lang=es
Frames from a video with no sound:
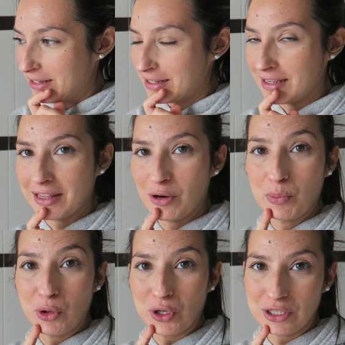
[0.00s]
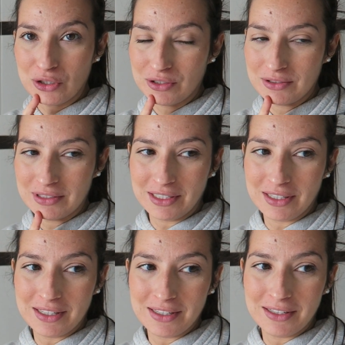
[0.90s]
que queda un poquito
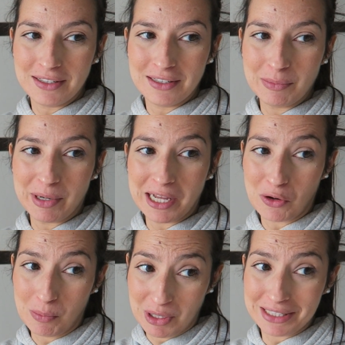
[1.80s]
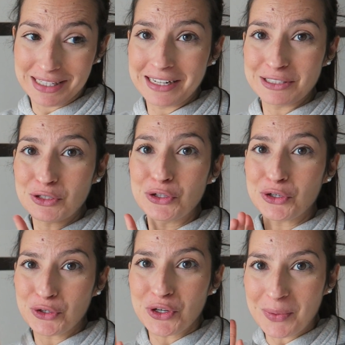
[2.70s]
y, para completar eso
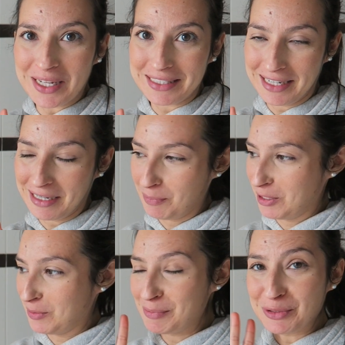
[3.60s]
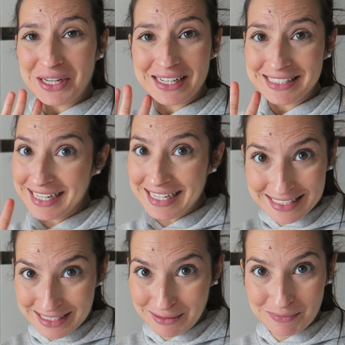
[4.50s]
yo creo que va a tener. Pero vamos, casi
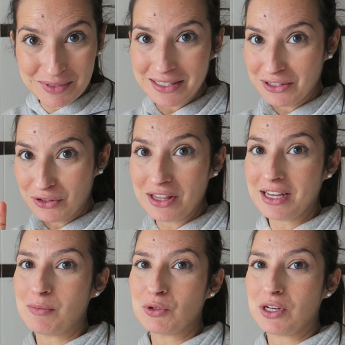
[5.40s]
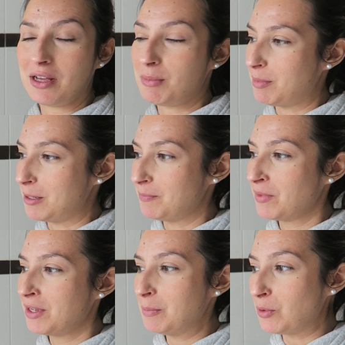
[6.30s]
casi no le dejamos nada a papá,
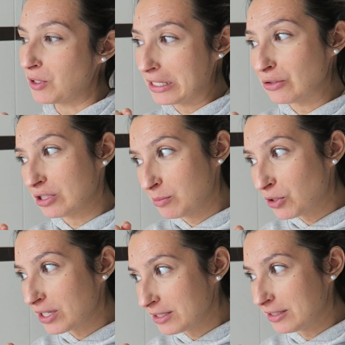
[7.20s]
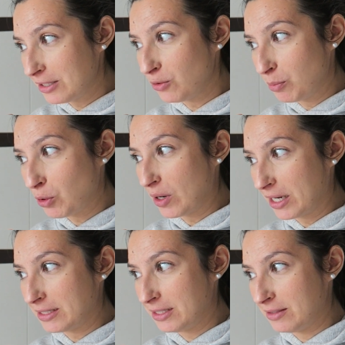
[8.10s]
porque nos hemos resistido un poco a
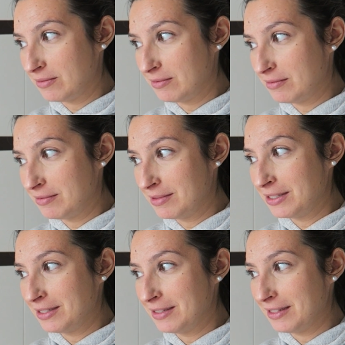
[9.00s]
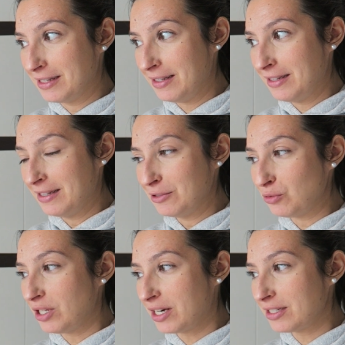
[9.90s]
que sí. ¿Eh?
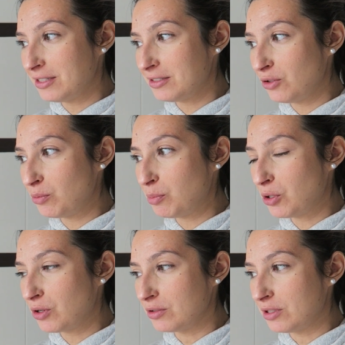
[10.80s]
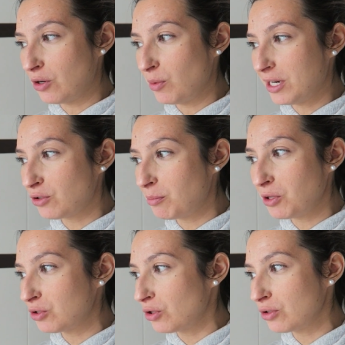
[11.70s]
¿Tú te has resistido un poco? ¿Te lo hubieras
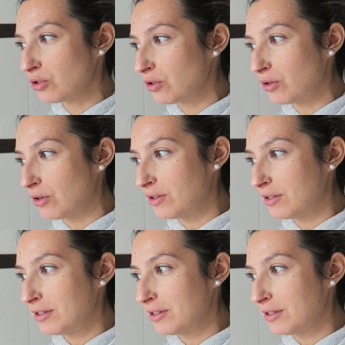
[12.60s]
comido todo, todo?